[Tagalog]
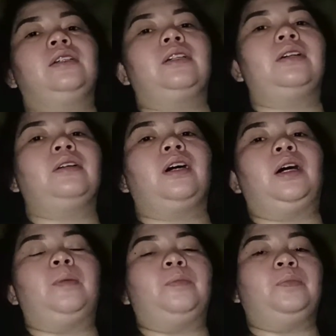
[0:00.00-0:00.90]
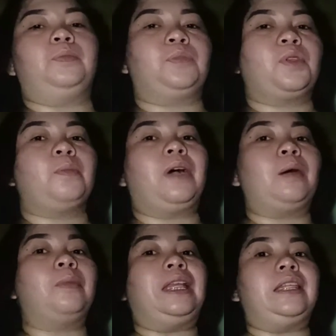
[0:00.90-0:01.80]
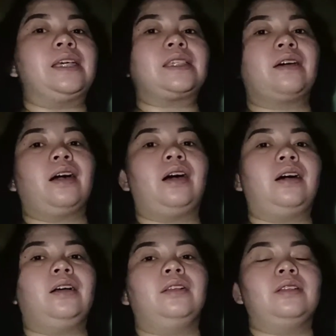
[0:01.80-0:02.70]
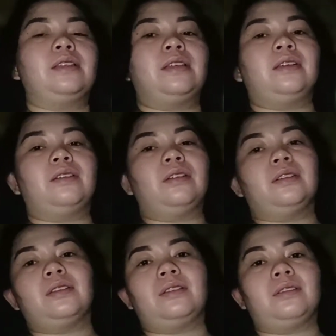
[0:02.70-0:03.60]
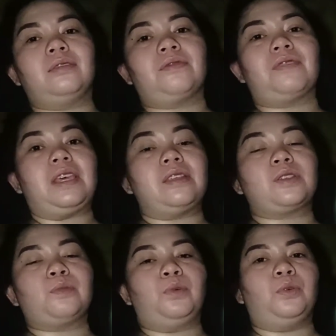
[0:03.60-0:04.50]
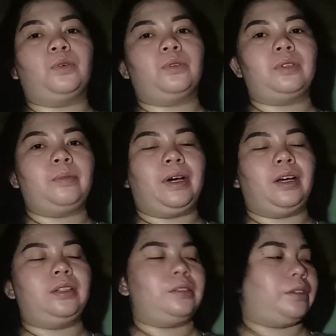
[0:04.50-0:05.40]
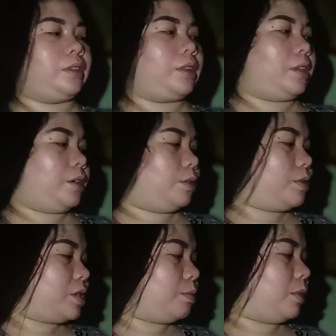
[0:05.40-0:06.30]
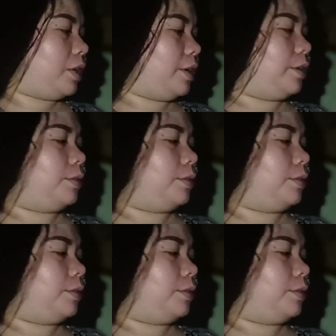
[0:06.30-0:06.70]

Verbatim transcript: um, mga balita sa Facebook, di ba? Dun sa mga ano.